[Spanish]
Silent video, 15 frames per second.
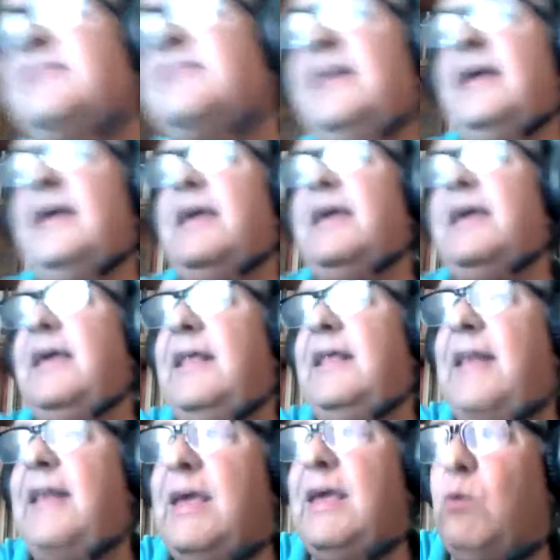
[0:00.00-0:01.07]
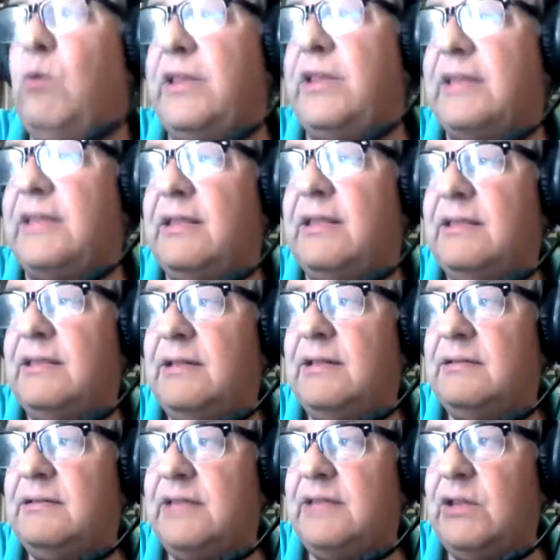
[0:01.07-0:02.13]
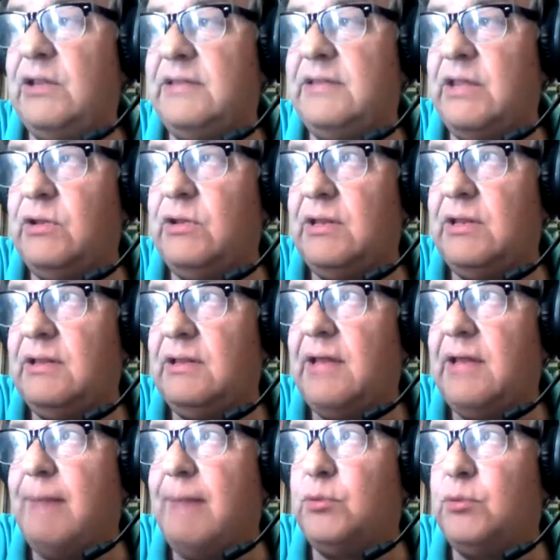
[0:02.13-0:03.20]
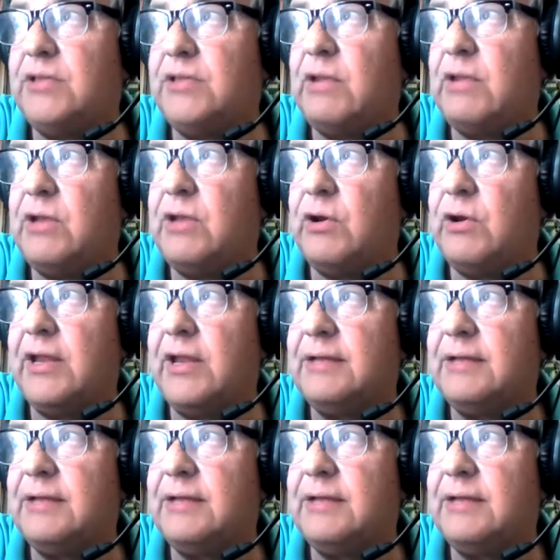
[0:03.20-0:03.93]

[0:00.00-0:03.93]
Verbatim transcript: eh, las encuestas. Dieron, apuntaron ahora.